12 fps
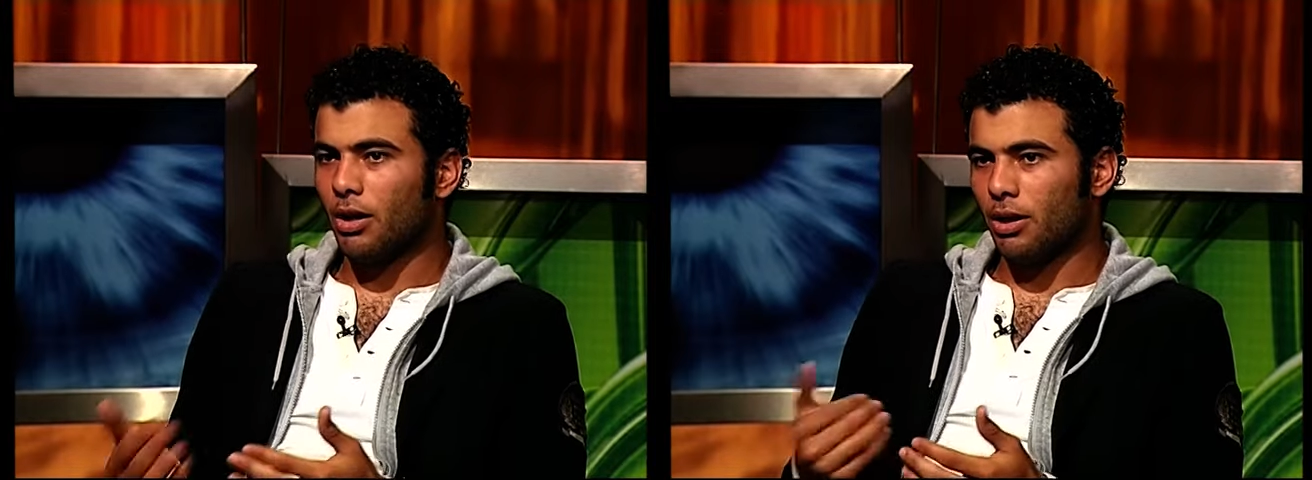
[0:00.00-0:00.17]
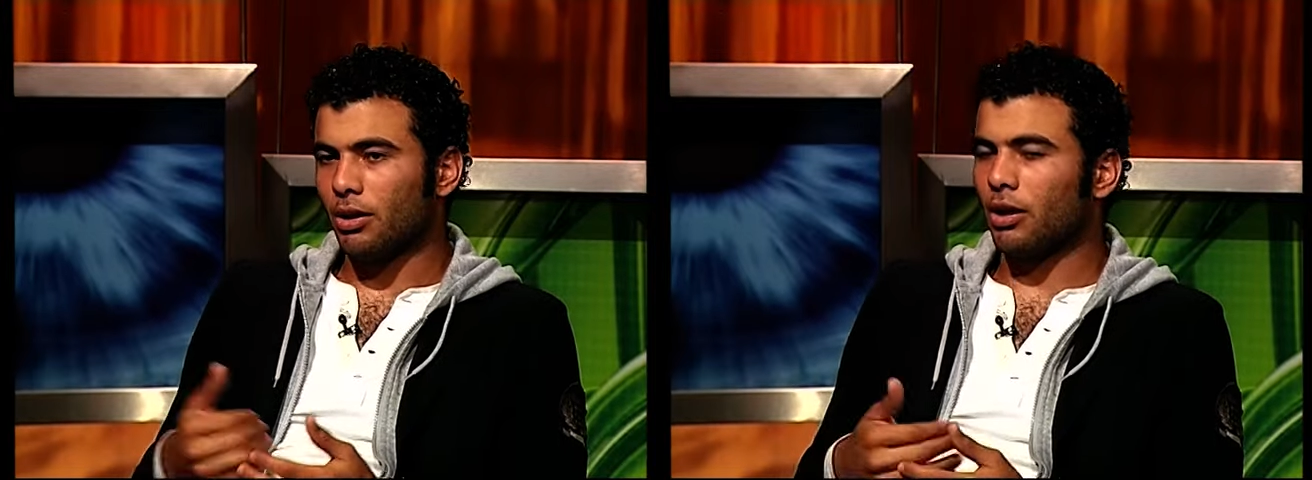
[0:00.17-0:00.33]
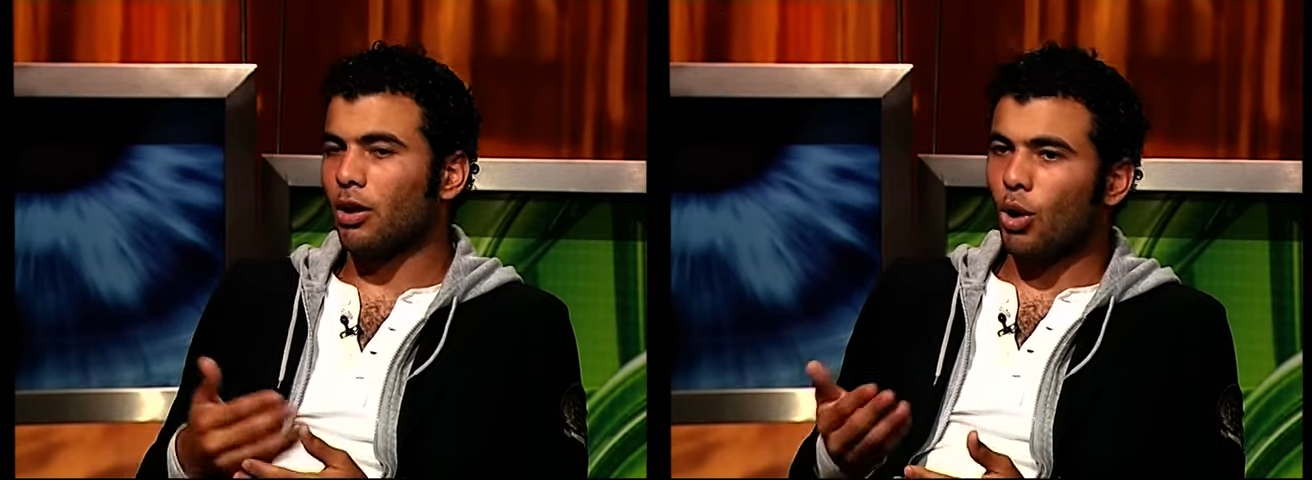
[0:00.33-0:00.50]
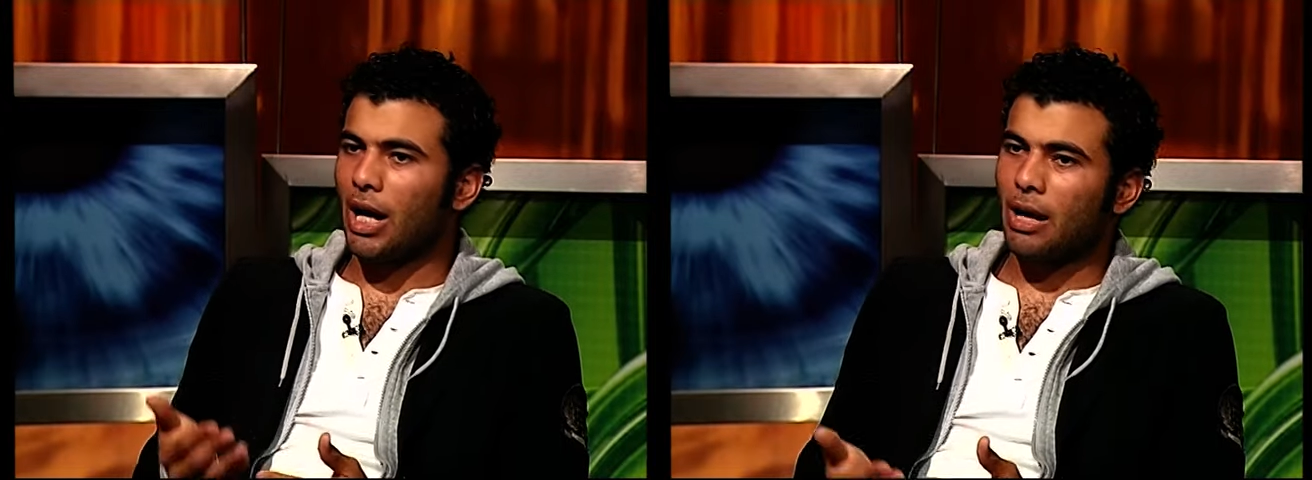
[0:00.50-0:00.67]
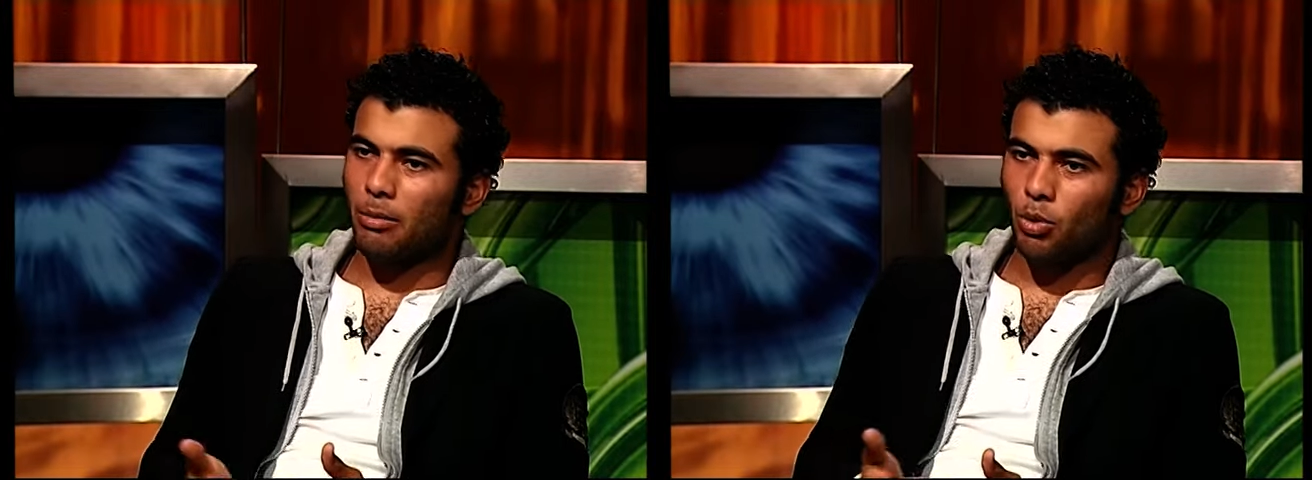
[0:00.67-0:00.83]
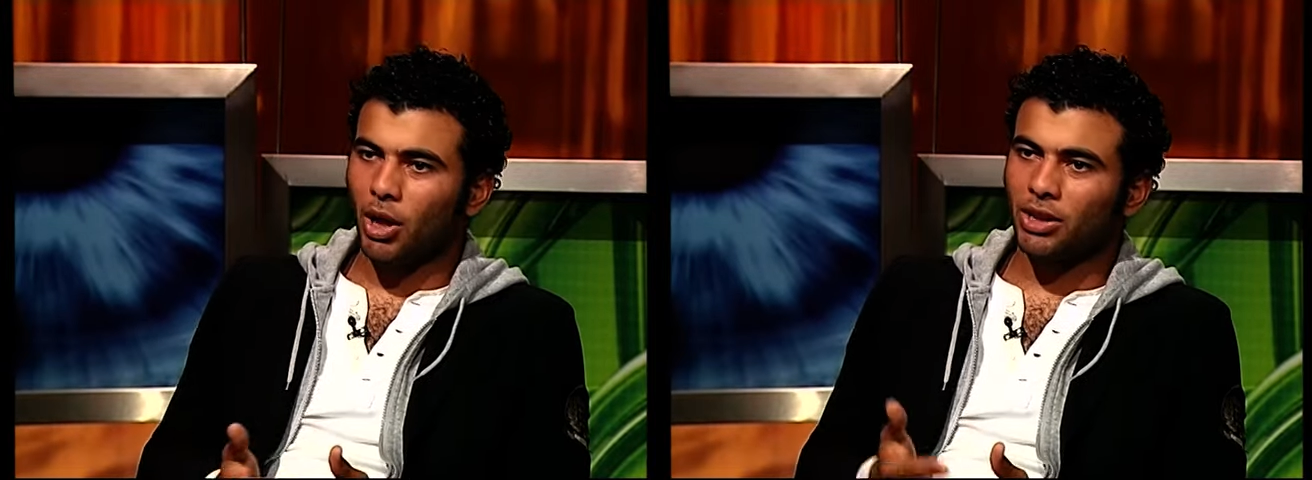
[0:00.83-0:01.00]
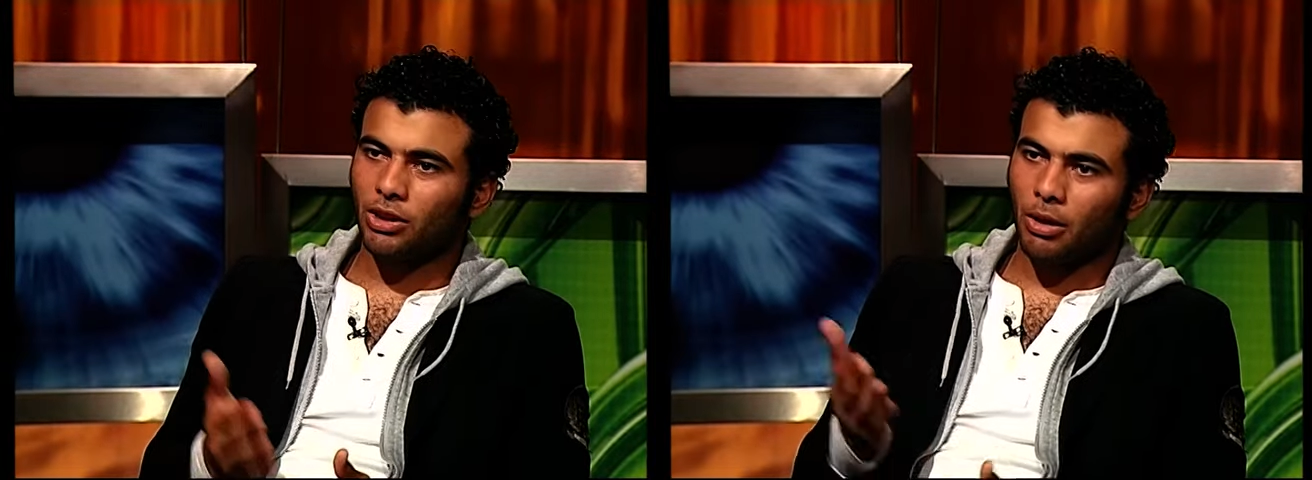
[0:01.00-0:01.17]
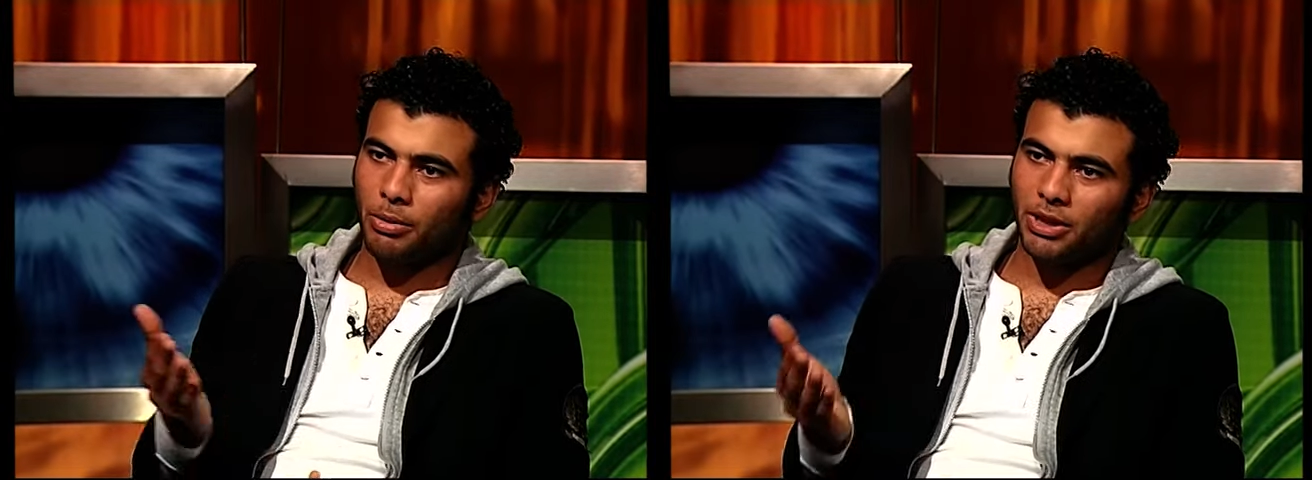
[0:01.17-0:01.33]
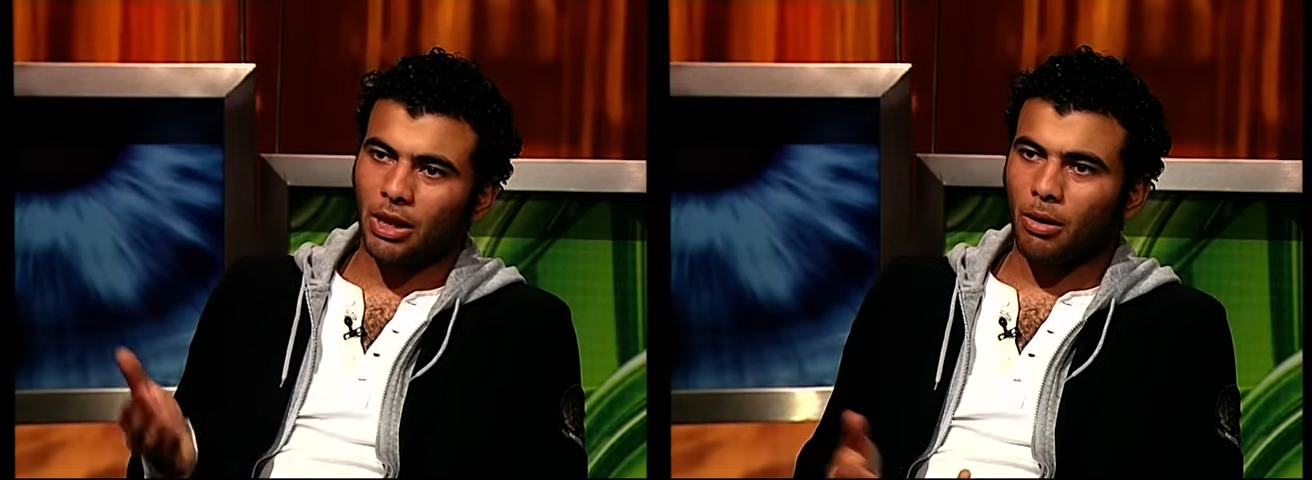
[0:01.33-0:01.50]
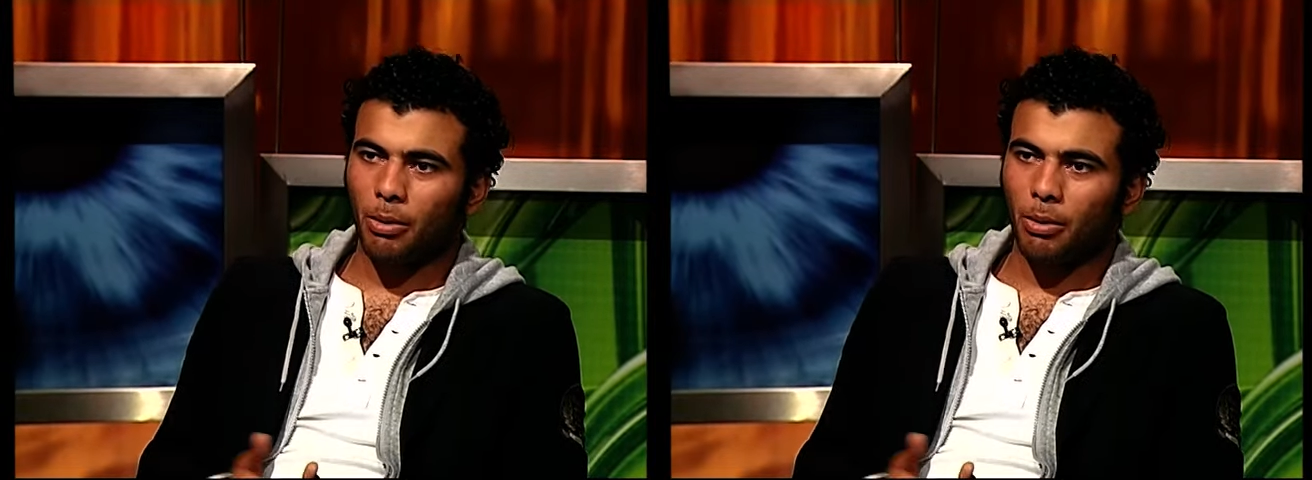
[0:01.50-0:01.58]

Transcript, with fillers: ان انا اروح اقابل واحد صاحبي الساعه